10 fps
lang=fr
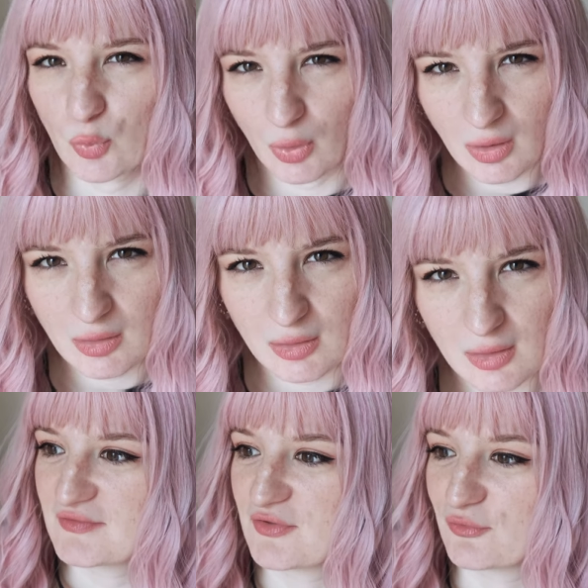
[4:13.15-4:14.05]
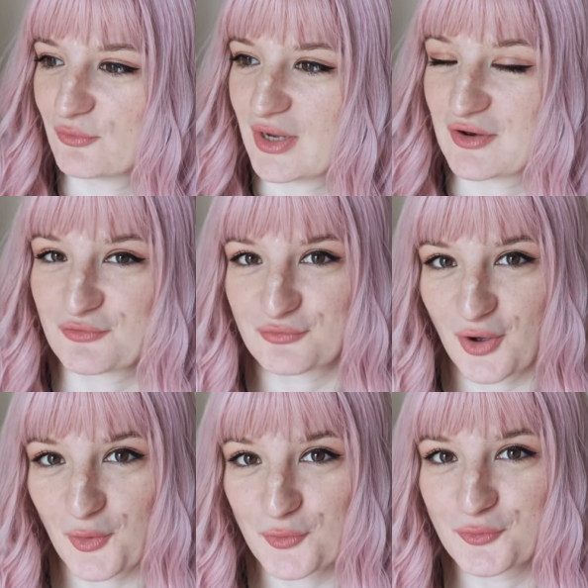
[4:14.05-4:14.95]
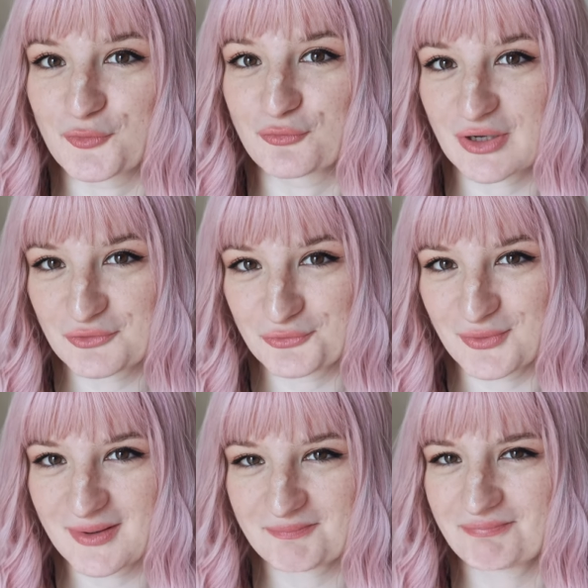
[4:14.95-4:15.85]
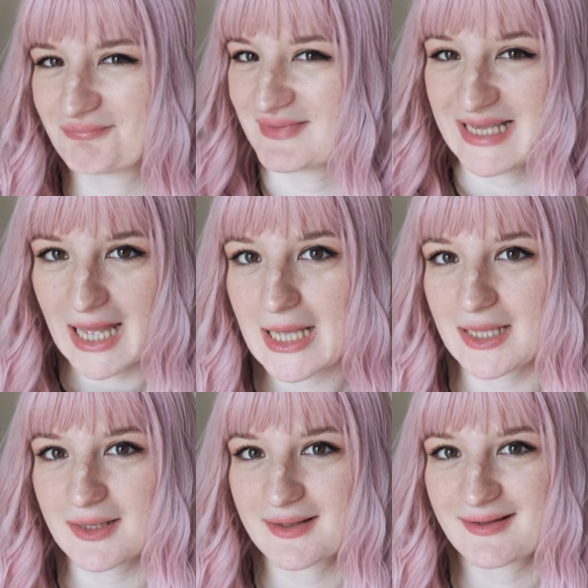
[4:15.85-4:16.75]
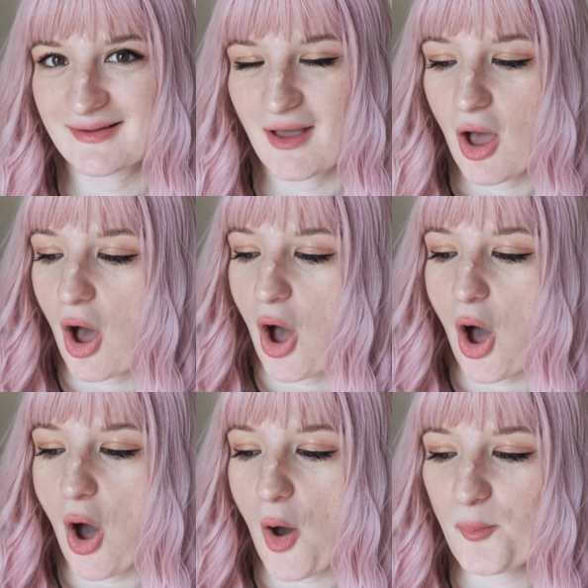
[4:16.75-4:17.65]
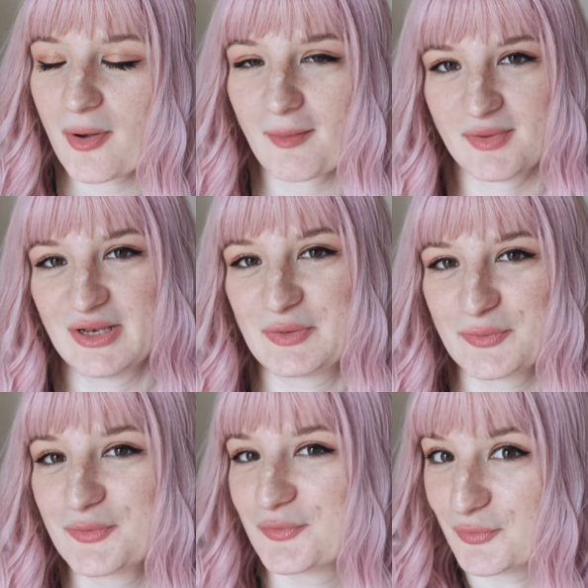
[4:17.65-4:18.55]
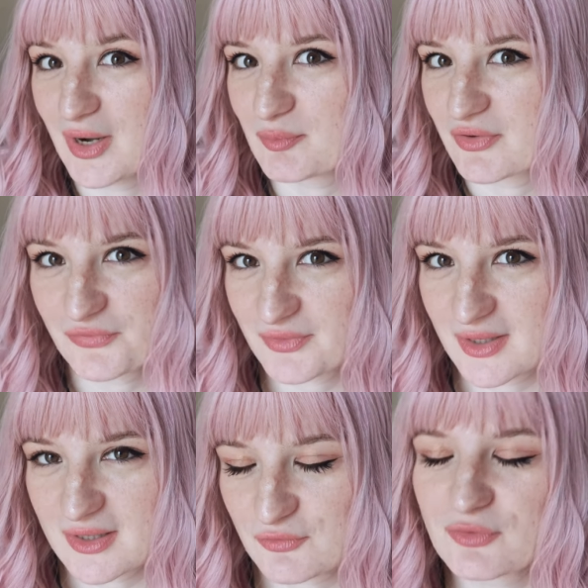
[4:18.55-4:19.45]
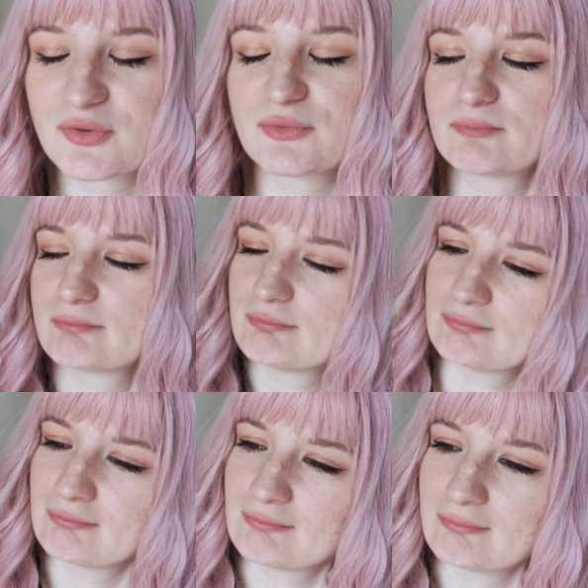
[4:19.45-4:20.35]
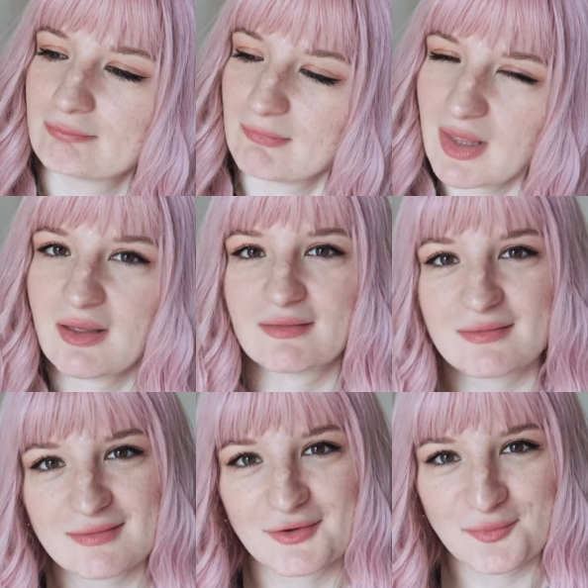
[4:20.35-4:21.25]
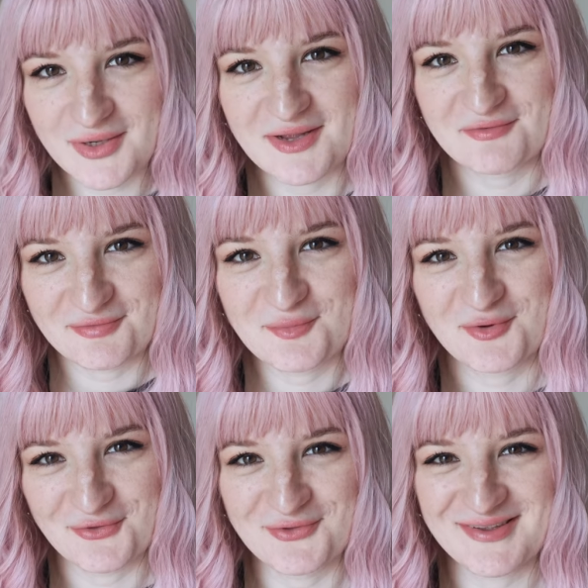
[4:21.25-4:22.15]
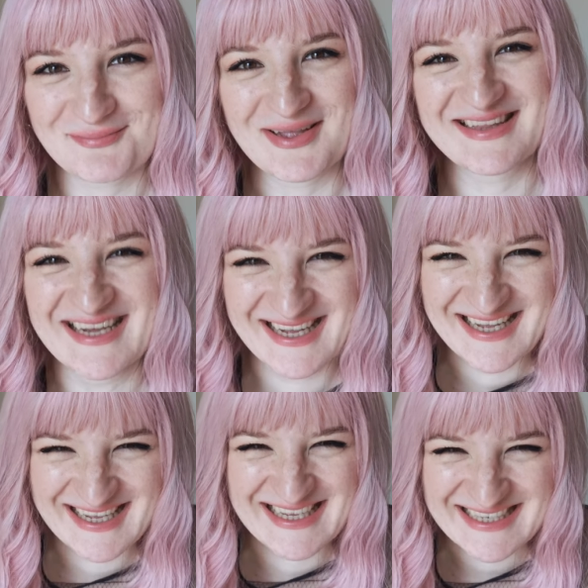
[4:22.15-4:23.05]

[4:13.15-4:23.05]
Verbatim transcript: quoi Je lève les yeux et je vois une voiture garée en plein milieu de la poissonnerie. Et je suis en mode comment il a fait poissonner ce matin